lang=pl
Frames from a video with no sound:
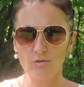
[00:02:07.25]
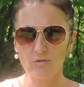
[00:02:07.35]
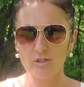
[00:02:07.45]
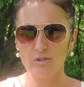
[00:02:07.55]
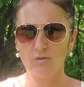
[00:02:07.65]

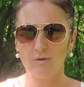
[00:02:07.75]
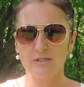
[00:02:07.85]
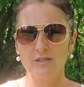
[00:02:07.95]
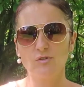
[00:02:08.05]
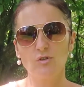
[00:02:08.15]
trudne
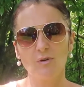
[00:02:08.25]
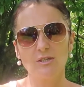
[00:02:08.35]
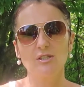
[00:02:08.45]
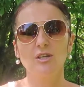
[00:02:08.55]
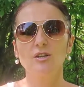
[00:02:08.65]
sytuacje w
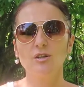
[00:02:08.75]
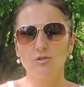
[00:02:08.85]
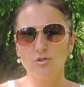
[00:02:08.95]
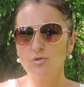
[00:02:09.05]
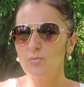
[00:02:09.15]
sytuacji, kiedy
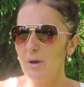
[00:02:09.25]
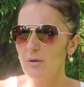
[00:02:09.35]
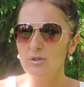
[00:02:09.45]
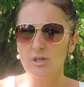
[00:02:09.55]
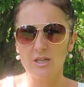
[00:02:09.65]
ktoś
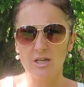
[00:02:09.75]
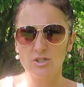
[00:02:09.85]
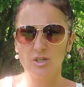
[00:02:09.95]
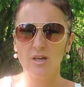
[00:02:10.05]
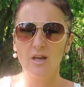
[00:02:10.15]
zupełnie
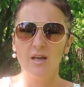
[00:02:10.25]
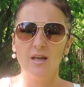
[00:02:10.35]
inaczej